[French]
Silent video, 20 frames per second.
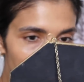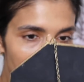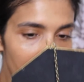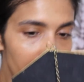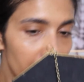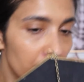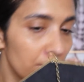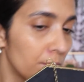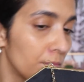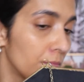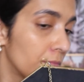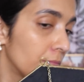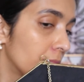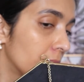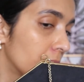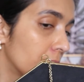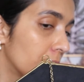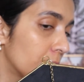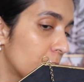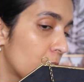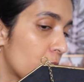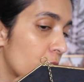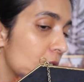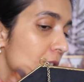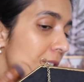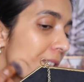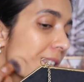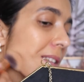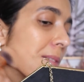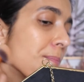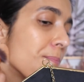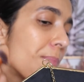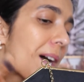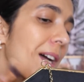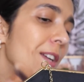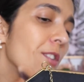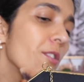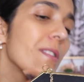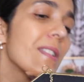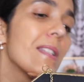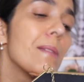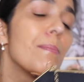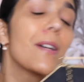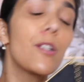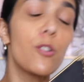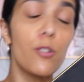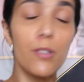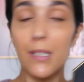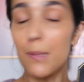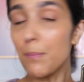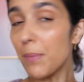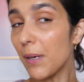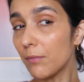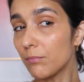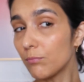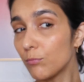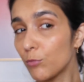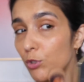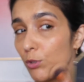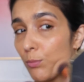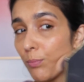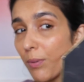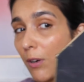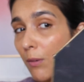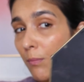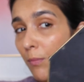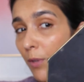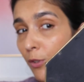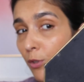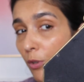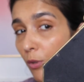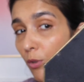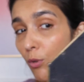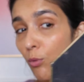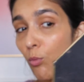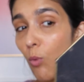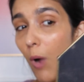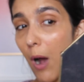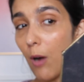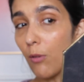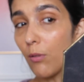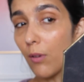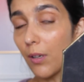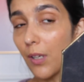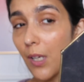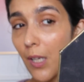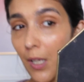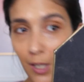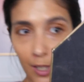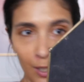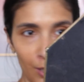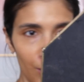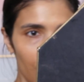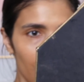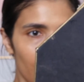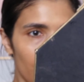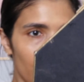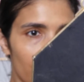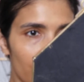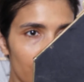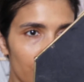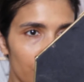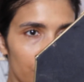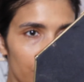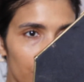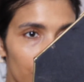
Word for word: pas. Je sais pas, je sais pas, je sais pas. Je suis pas en mode euh, waouh. Euh,